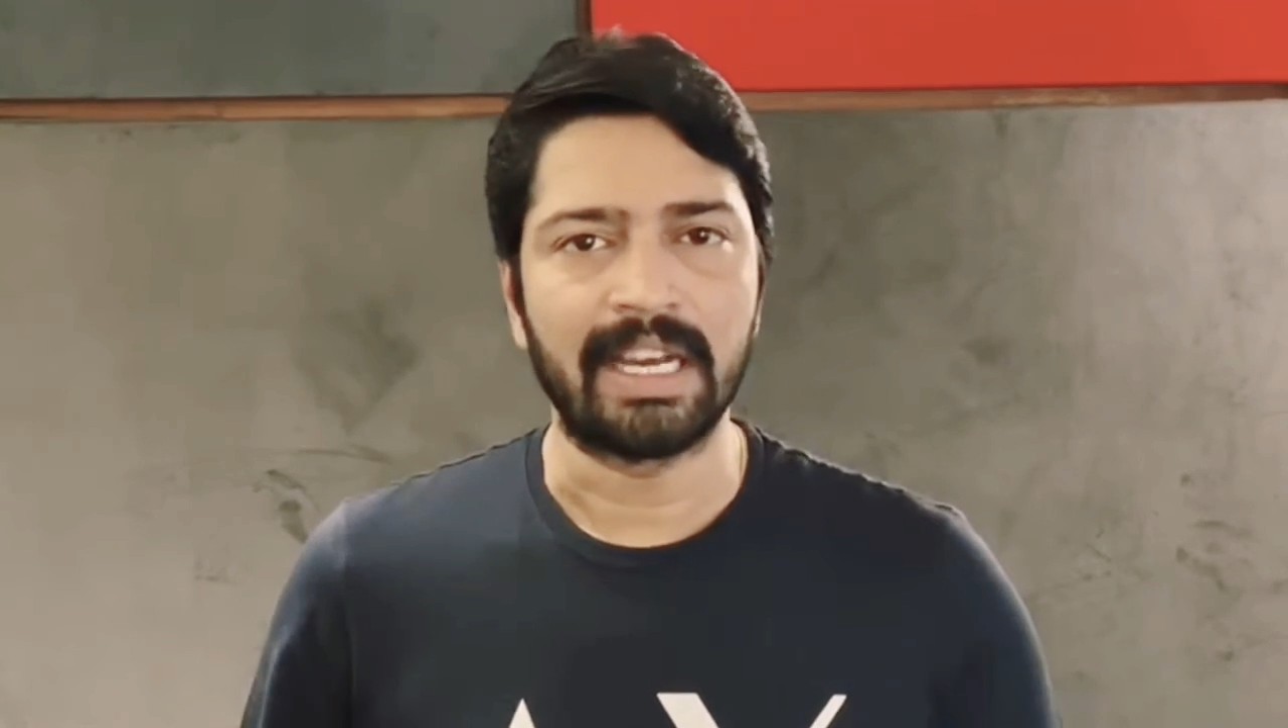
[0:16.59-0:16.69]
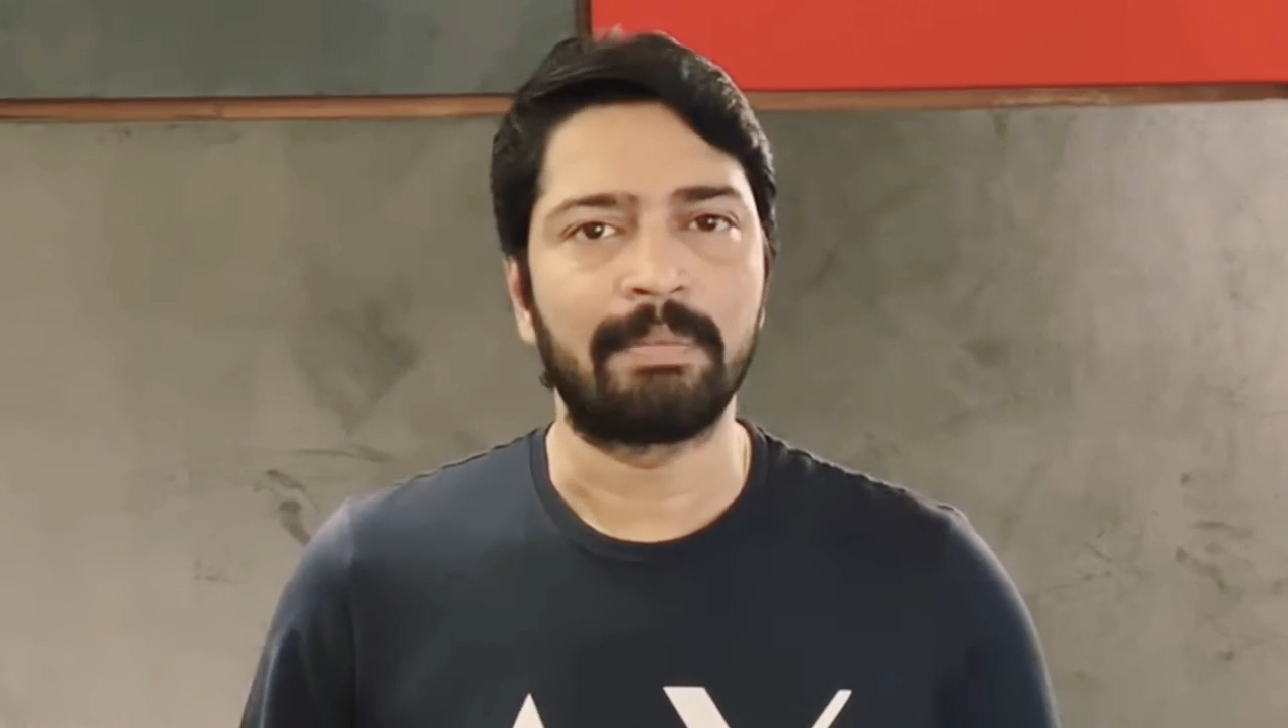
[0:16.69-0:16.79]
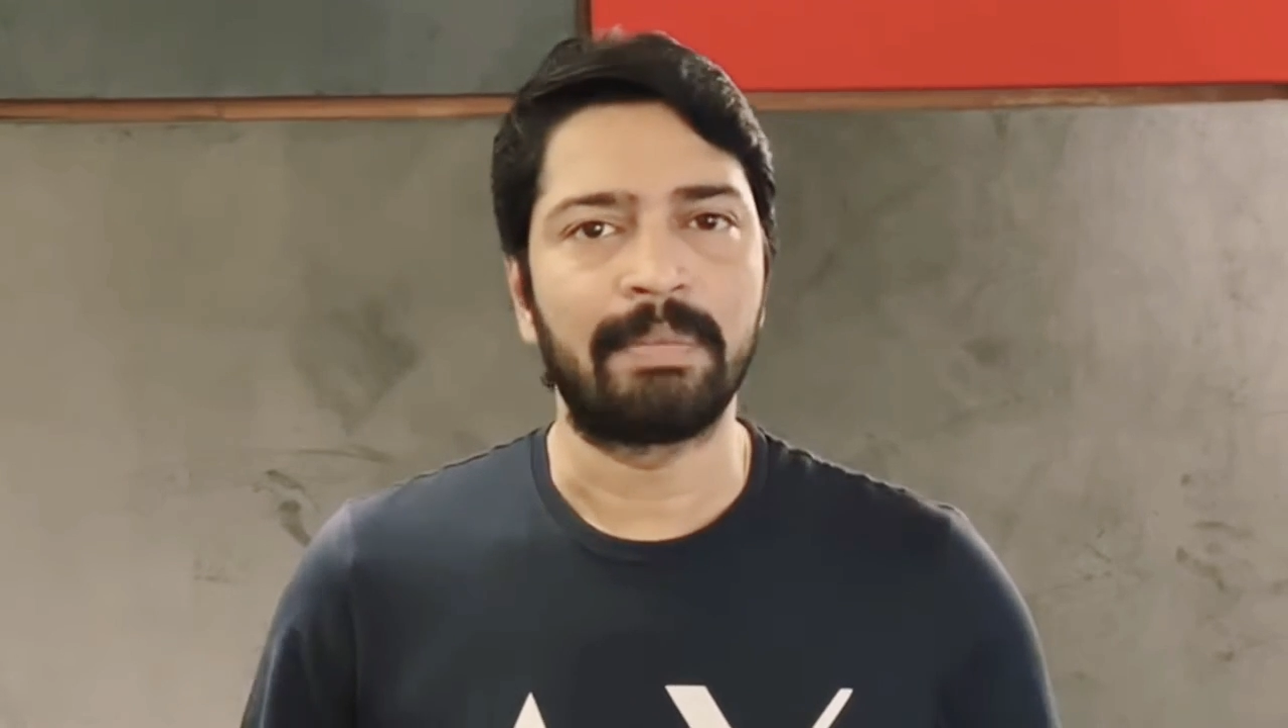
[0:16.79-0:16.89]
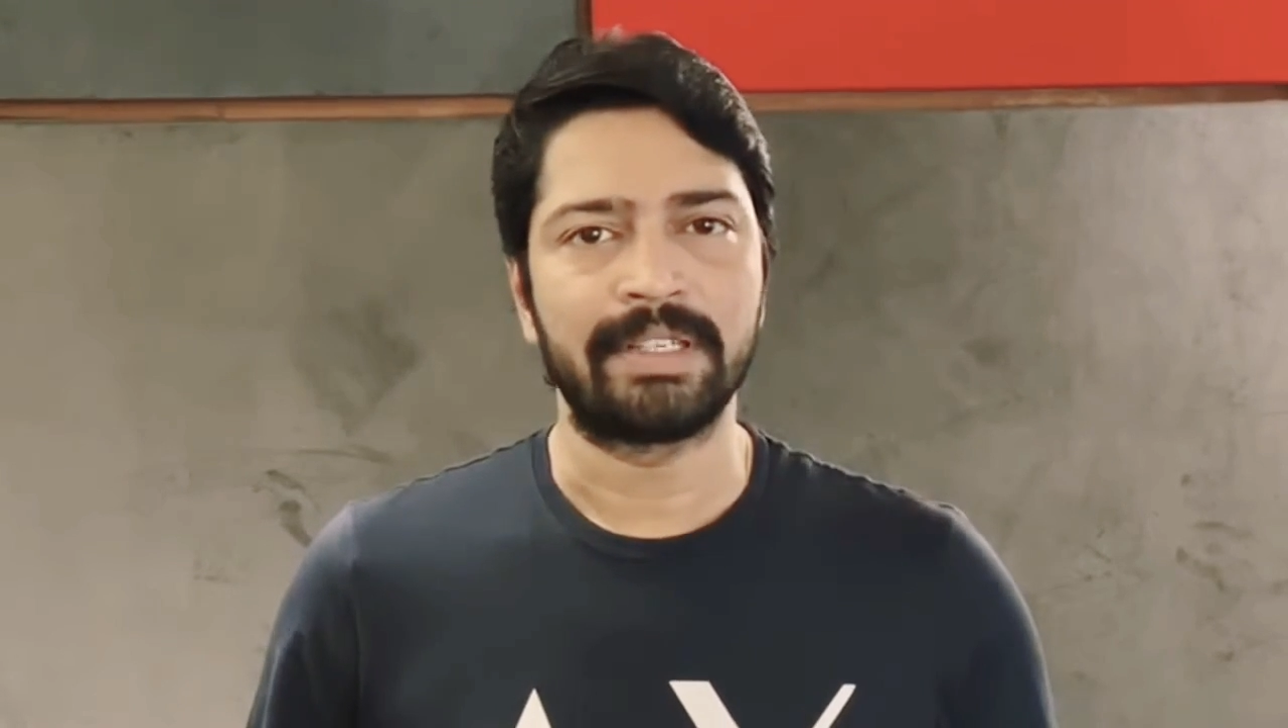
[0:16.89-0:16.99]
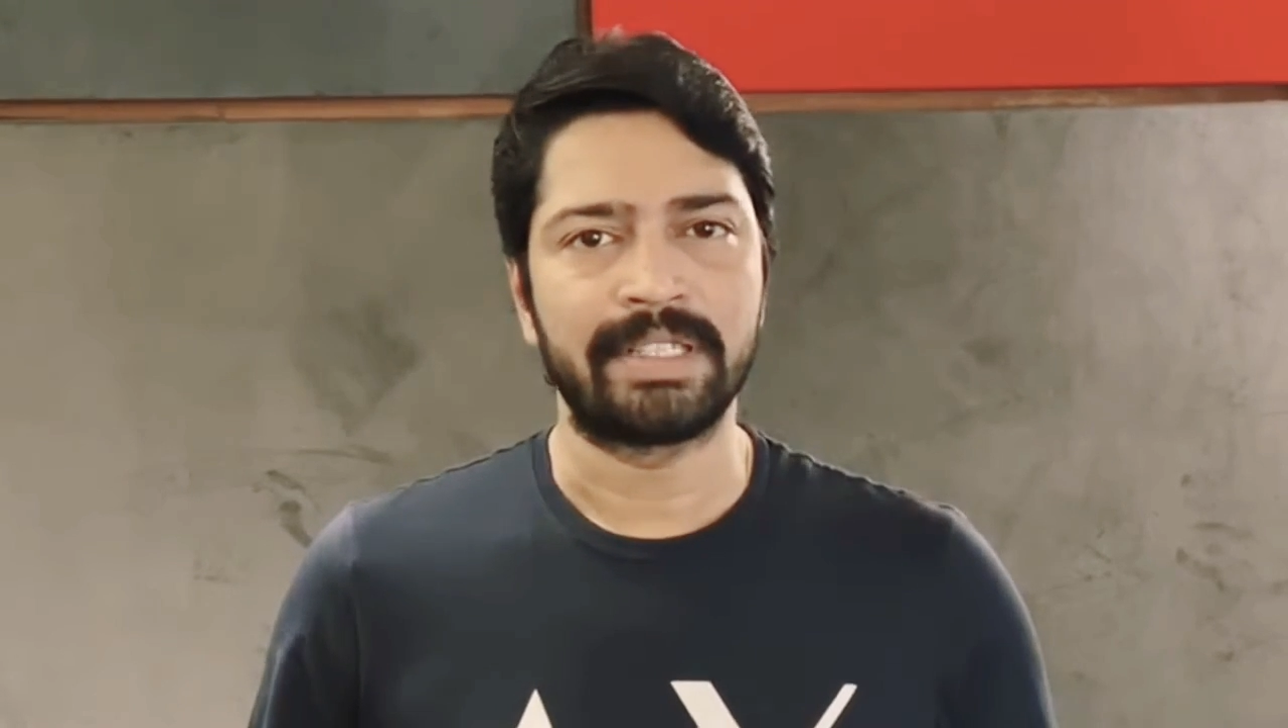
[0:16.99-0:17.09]

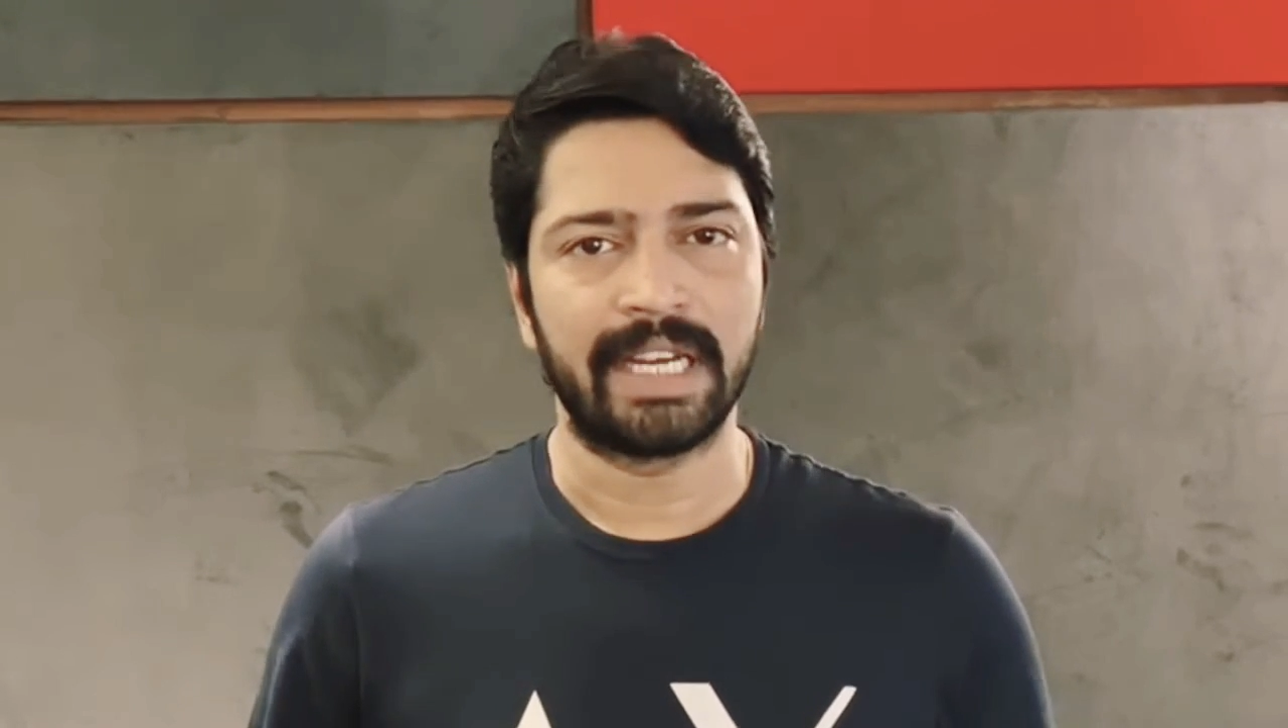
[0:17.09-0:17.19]
కార్పెంటర్స్